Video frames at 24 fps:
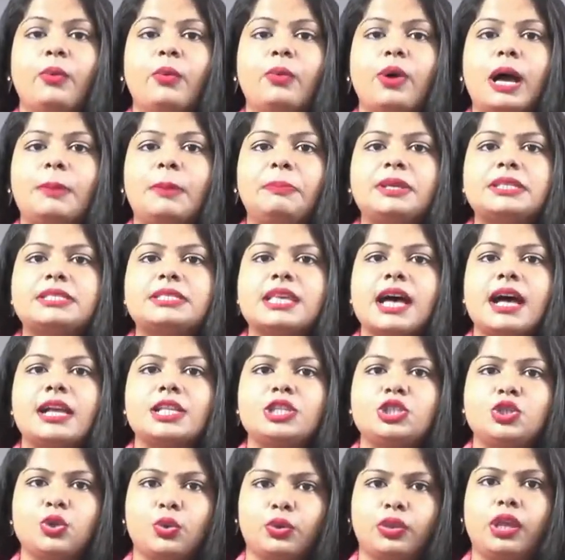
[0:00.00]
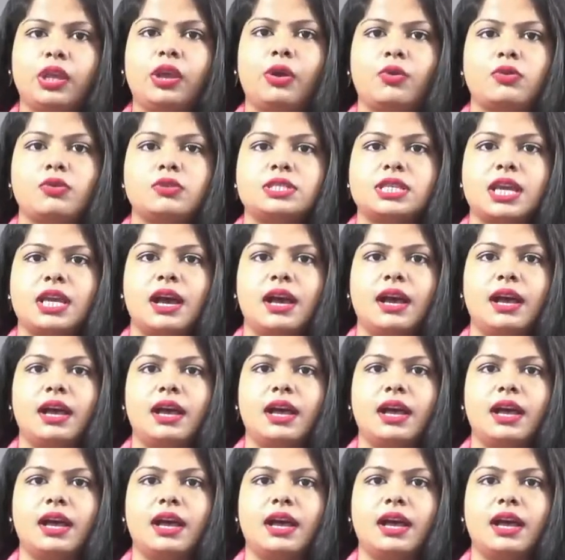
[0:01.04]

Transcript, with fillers: हूं आपके साथ ज्योति कनौजिया